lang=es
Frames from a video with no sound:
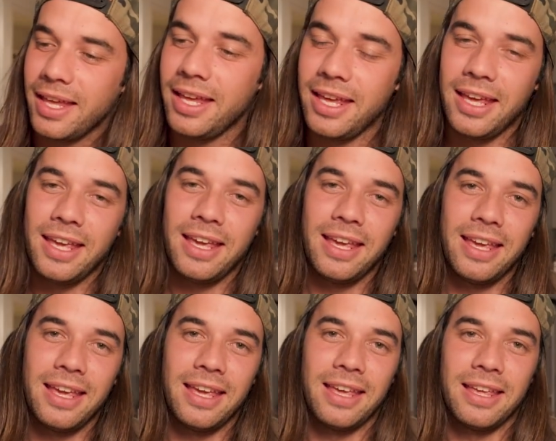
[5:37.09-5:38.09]

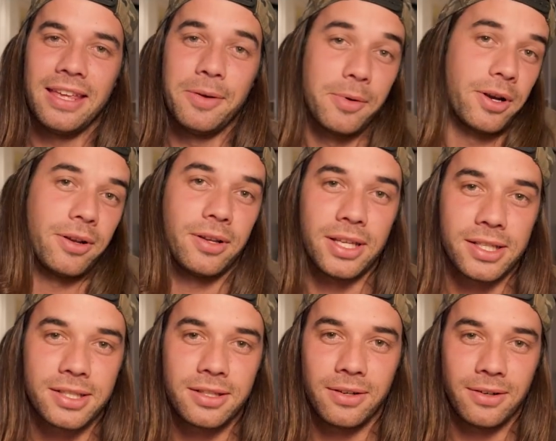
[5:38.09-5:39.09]
Eh". Y, bueno, y
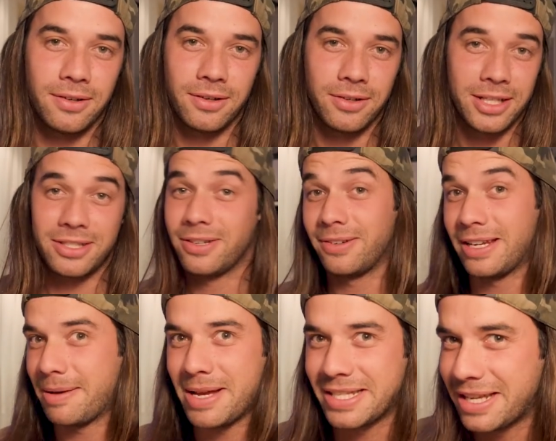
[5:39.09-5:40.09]
esto no ha hecho
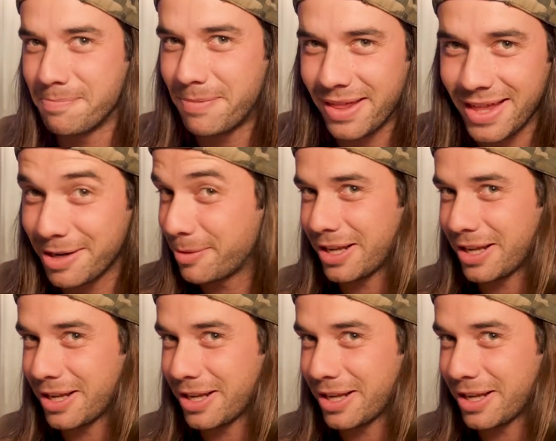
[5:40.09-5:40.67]
nada más que empezar,